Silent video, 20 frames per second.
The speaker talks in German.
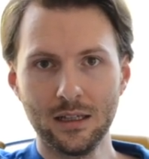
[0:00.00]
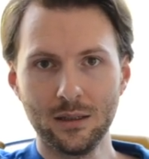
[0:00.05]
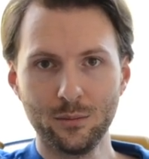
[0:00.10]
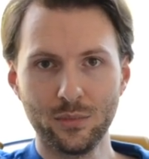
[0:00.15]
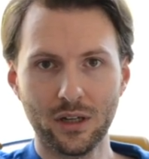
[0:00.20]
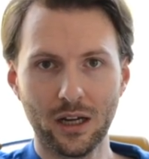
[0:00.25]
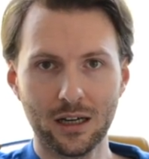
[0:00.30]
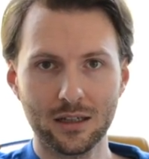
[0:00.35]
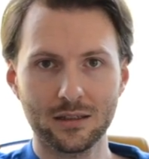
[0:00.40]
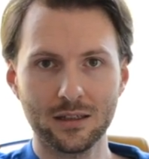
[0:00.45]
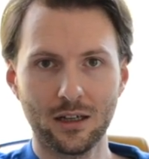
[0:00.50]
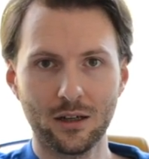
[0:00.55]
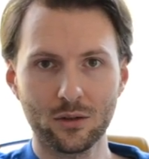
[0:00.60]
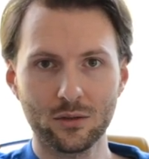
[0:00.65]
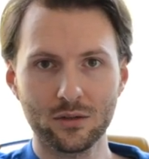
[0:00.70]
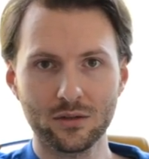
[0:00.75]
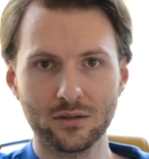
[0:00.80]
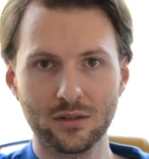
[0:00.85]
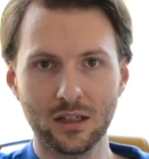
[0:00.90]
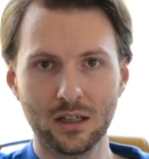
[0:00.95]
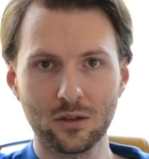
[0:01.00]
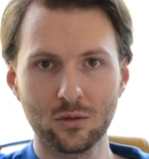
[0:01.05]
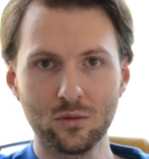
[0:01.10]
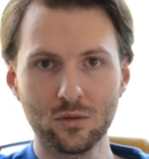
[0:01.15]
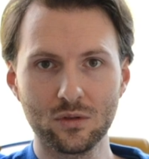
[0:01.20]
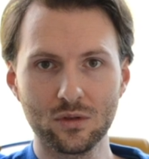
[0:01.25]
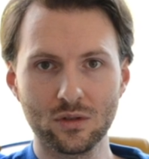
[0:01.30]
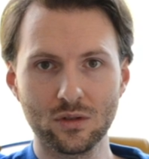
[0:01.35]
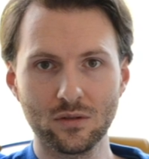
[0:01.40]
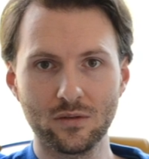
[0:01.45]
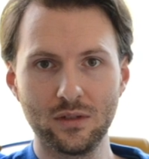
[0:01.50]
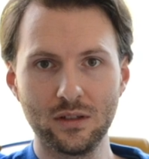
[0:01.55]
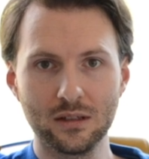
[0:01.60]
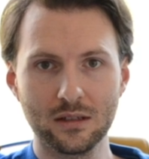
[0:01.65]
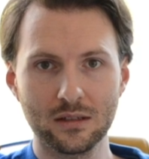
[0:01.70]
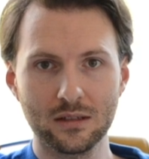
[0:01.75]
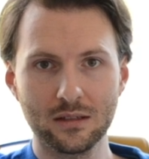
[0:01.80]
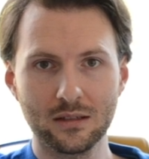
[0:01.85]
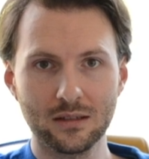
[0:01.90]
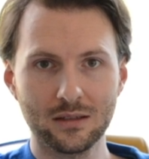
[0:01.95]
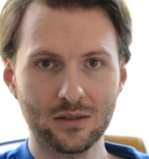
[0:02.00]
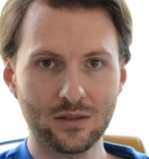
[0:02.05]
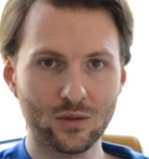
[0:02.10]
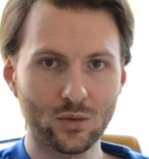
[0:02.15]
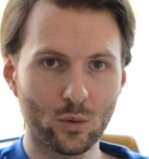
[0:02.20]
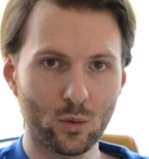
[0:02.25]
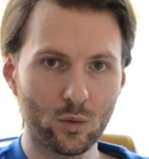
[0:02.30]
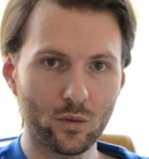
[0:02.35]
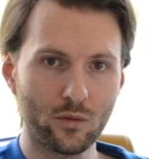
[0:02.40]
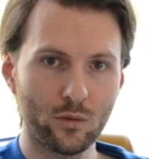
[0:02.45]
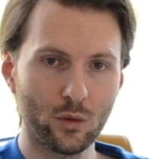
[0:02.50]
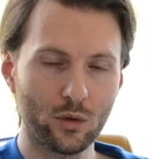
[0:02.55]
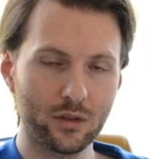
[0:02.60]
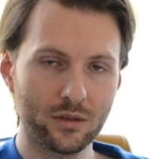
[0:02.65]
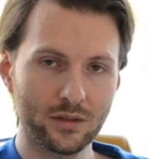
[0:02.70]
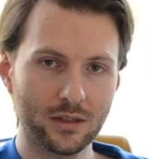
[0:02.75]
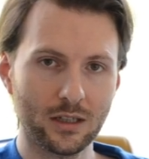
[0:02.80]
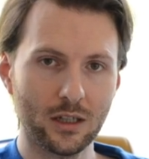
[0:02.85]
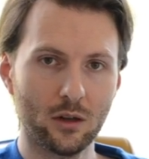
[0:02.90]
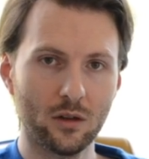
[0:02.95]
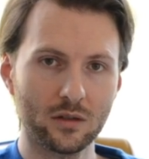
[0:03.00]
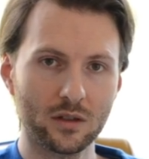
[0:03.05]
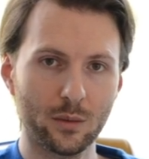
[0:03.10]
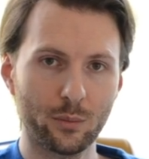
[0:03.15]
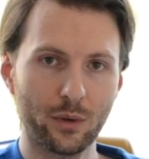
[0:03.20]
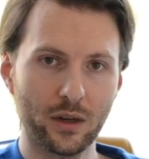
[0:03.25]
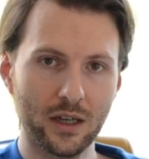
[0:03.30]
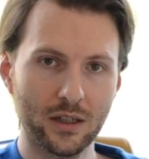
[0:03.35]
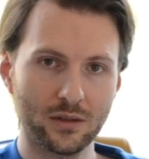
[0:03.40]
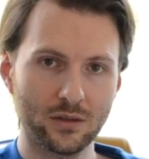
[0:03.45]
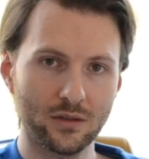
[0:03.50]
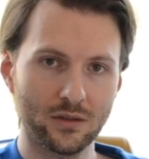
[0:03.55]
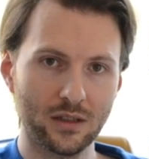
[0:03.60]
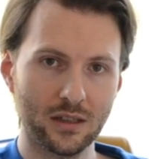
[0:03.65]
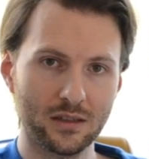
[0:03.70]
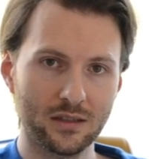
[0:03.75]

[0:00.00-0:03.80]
Mit acht Autos da einen guten zu finden, so würde sich auch der Preis